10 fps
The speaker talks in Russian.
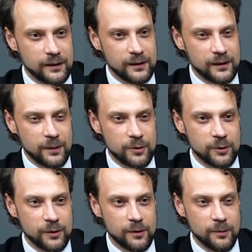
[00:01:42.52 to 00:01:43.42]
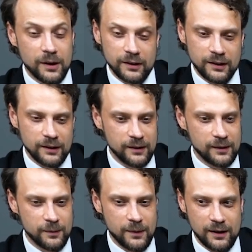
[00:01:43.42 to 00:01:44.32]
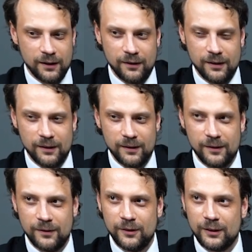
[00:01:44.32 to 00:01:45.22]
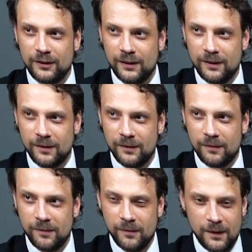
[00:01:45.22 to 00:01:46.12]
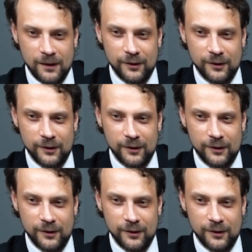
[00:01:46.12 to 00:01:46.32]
права, и вы можете нам доверять, мы хорошо знаем китайское право.